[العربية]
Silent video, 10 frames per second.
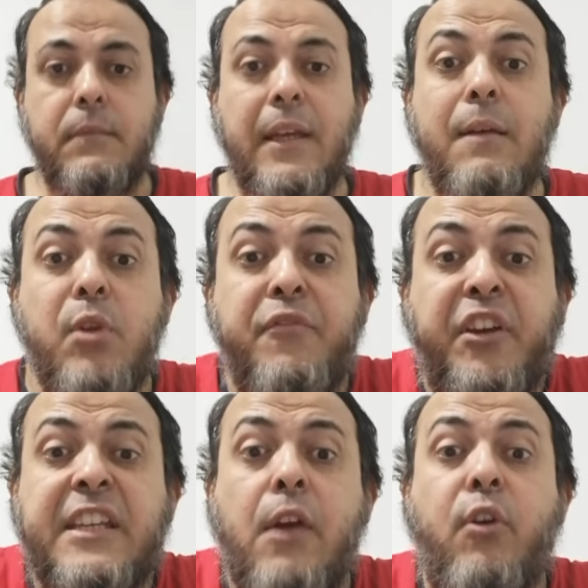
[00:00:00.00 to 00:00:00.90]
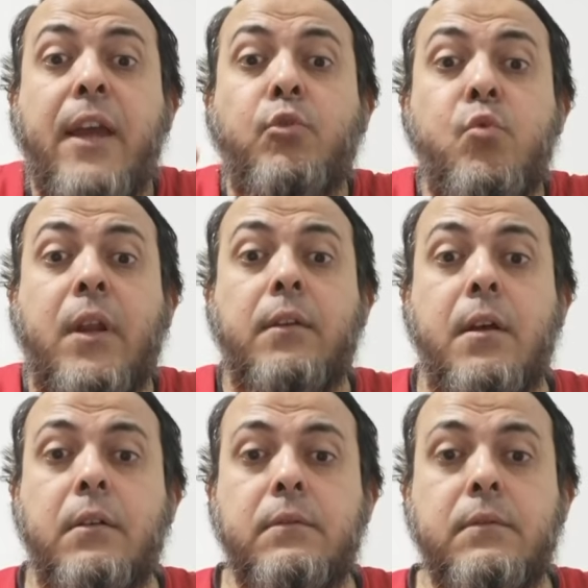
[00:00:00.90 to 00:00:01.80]
ان المنافقين يخادعون
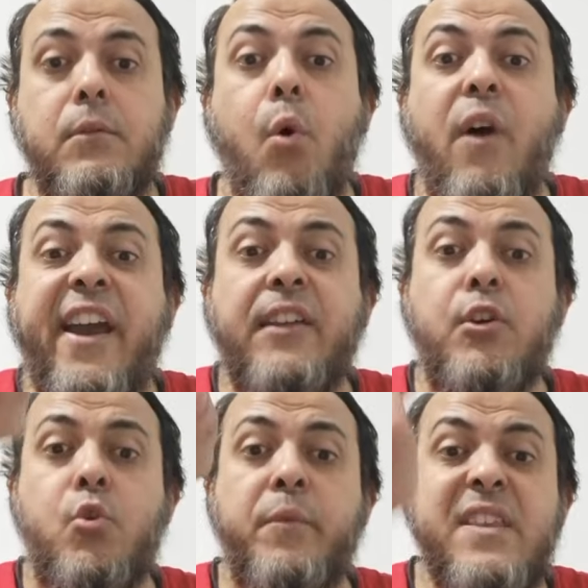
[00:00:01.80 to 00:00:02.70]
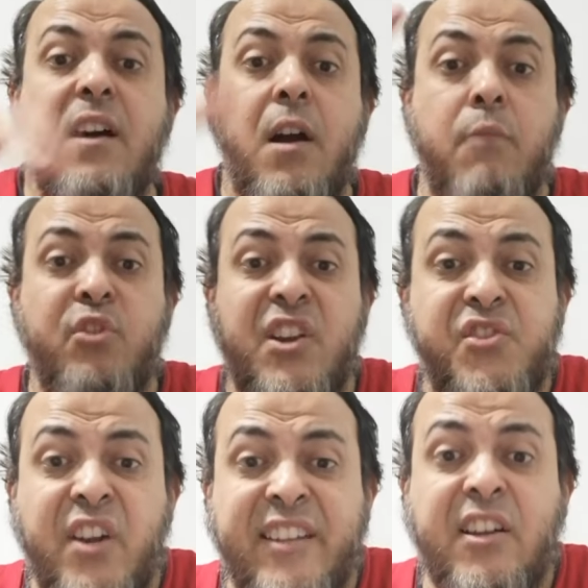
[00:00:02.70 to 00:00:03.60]
الله وهو خادعهم إذا قاموا إلى
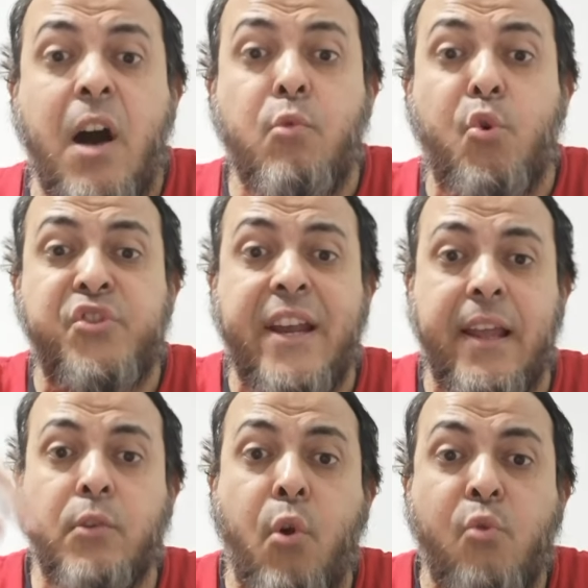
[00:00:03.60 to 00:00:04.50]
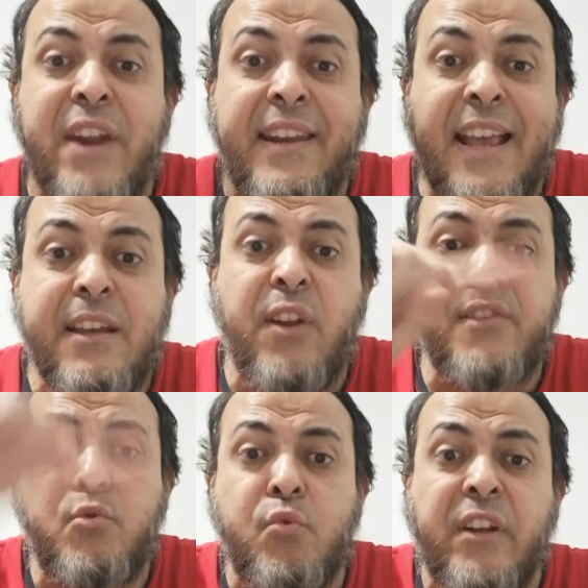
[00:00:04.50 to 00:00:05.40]
الصلاة قاموا كسالى يرعون الناس ولا
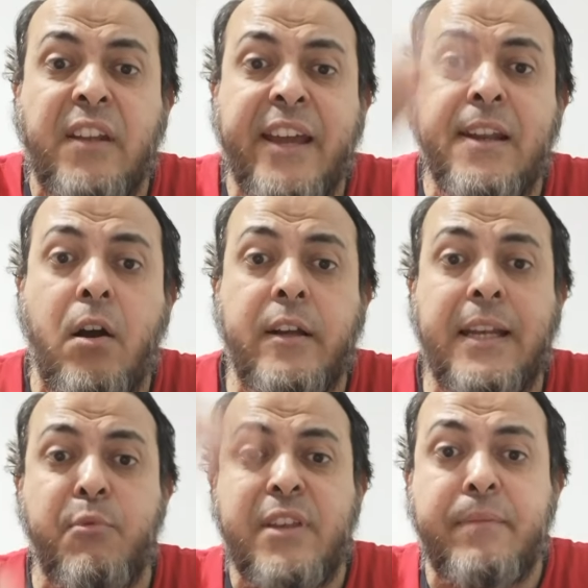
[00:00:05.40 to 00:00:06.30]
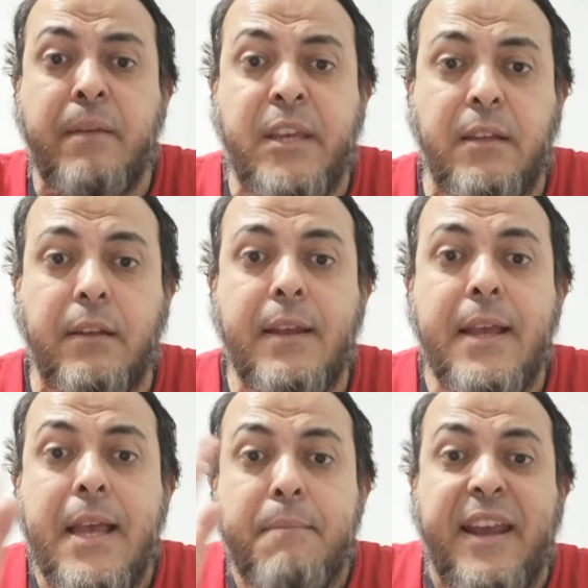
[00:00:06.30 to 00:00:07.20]
يذكرون الله إلا قليلا مذبذبين
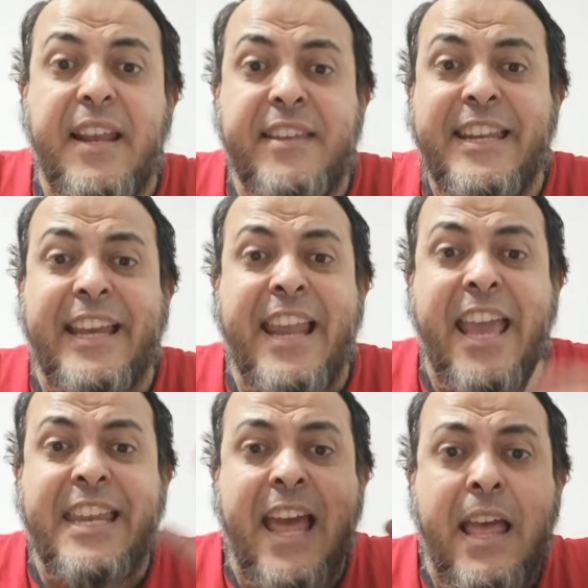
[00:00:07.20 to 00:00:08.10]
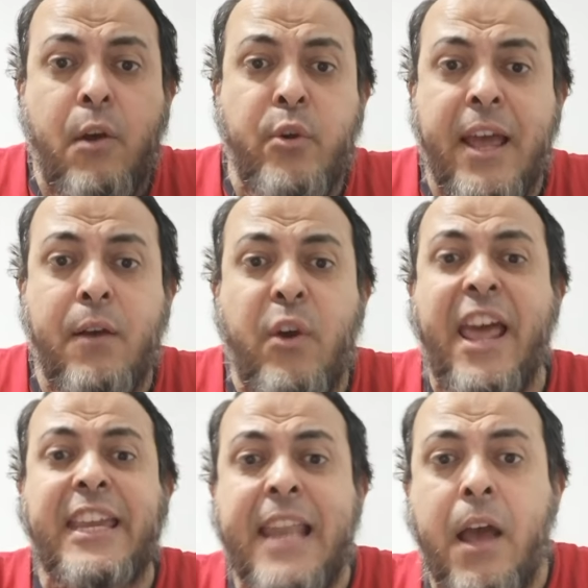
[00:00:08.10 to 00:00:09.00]
بين ذلك لا إله هؤلاء
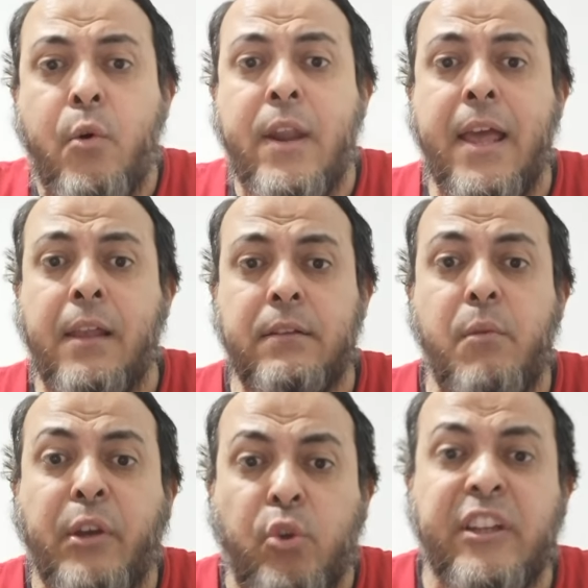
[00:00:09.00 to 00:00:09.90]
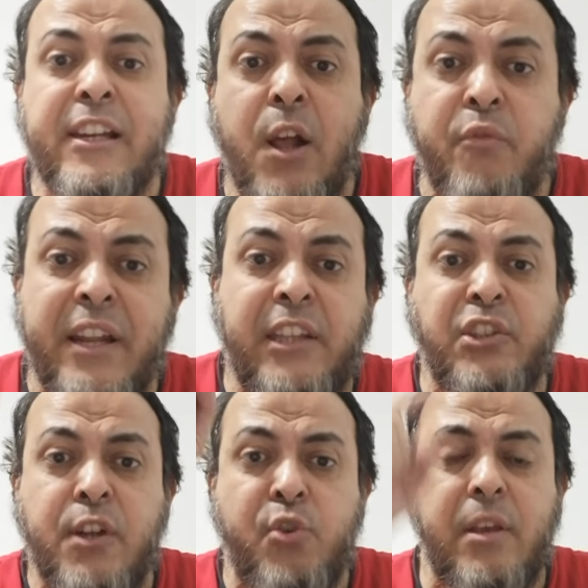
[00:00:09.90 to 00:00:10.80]
ولا إله هؤلاء ومن يرضي الله فلن
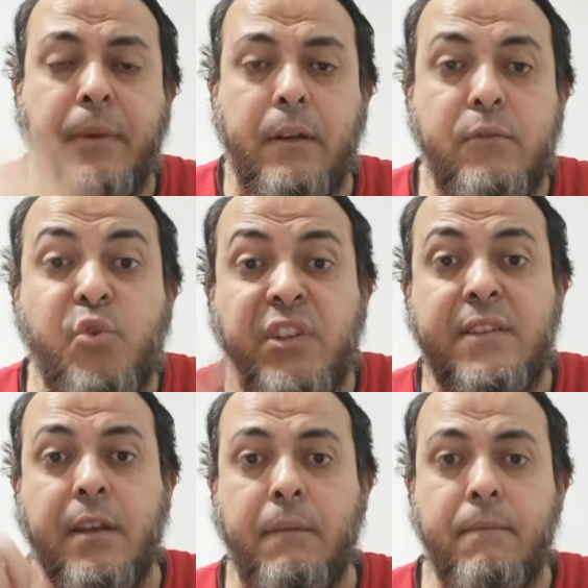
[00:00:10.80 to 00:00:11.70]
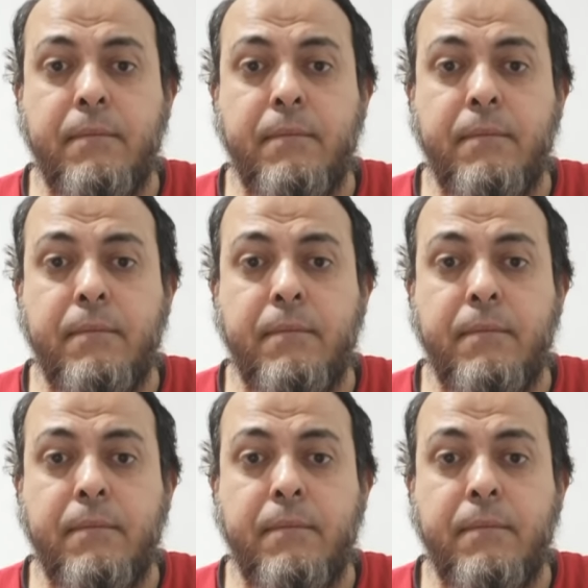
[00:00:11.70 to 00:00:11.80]
تجد له سبيلا سورة النساء